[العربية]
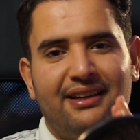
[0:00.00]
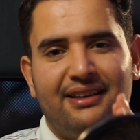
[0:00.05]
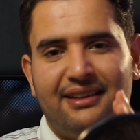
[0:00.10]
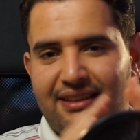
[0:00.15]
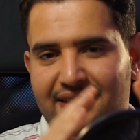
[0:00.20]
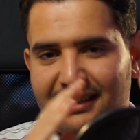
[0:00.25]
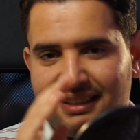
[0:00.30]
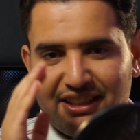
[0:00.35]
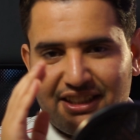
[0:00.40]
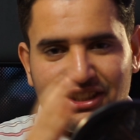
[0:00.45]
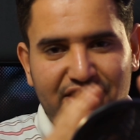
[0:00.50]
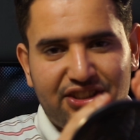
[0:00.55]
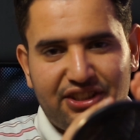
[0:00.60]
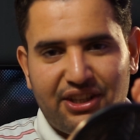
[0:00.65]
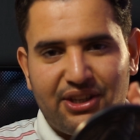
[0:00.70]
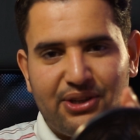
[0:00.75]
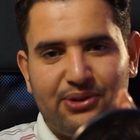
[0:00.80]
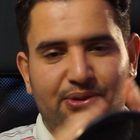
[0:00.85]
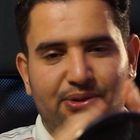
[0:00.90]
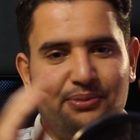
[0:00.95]
آه،
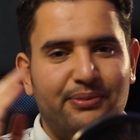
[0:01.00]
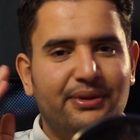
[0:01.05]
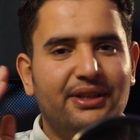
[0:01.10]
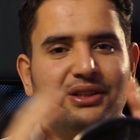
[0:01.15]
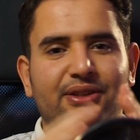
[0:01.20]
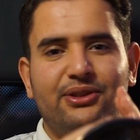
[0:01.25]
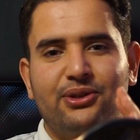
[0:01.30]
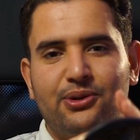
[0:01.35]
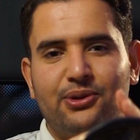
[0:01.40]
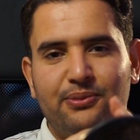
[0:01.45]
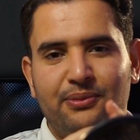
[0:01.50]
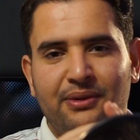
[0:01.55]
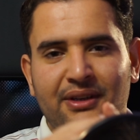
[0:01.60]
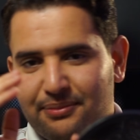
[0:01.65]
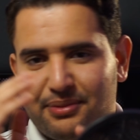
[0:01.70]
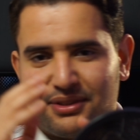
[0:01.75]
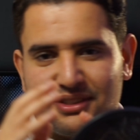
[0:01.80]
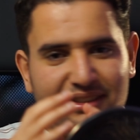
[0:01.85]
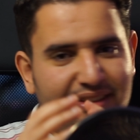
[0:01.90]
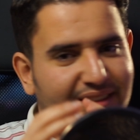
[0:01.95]
كيشريو من عندكم
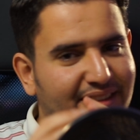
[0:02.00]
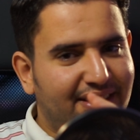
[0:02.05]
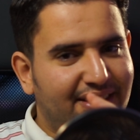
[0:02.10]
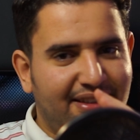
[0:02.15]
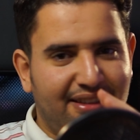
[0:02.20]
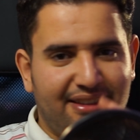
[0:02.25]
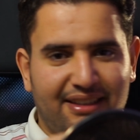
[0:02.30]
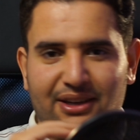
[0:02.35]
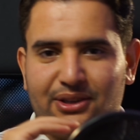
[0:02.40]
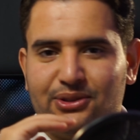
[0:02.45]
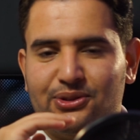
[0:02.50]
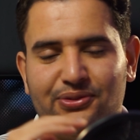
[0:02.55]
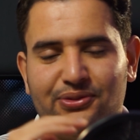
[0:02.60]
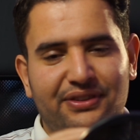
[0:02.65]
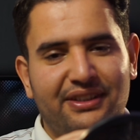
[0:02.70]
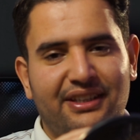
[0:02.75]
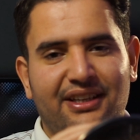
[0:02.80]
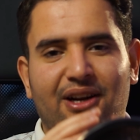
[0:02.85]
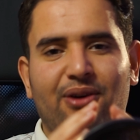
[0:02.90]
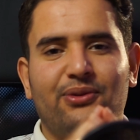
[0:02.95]
باش ناخذوا
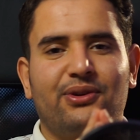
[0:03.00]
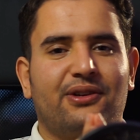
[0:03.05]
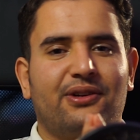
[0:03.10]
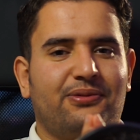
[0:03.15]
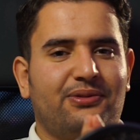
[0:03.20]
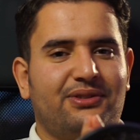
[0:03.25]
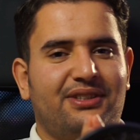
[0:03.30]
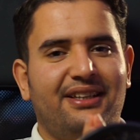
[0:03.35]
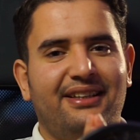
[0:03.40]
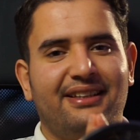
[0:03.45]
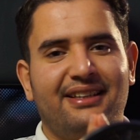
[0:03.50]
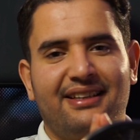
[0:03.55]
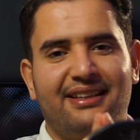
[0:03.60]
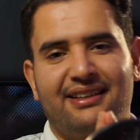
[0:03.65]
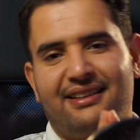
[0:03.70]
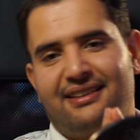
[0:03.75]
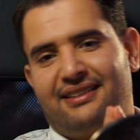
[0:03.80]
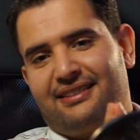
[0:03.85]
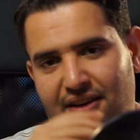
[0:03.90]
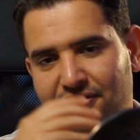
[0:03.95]
فكره ونعرفوا حتى
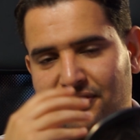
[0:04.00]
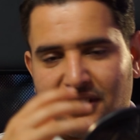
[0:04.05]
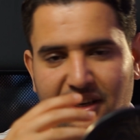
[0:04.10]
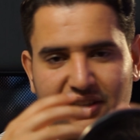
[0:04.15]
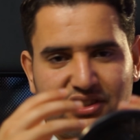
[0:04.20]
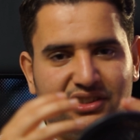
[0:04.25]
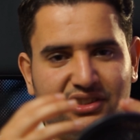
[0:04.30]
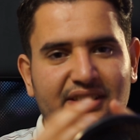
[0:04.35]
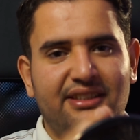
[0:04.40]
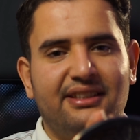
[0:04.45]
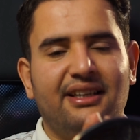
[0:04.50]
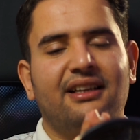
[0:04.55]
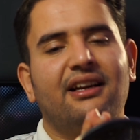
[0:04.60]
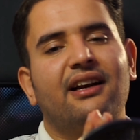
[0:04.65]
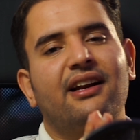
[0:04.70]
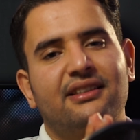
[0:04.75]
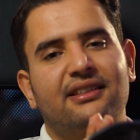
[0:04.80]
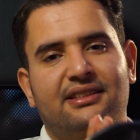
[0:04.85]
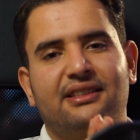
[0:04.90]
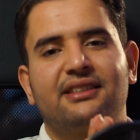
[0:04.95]
حنايا افكار جديده على
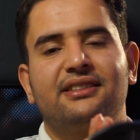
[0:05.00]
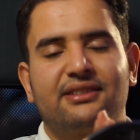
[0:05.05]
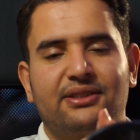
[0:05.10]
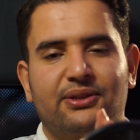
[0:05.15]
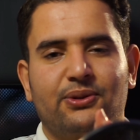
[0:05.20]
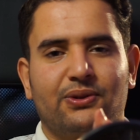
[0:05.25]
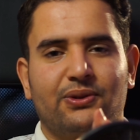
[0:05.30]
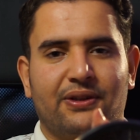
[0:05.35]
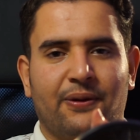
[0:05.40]
لاسيك سي او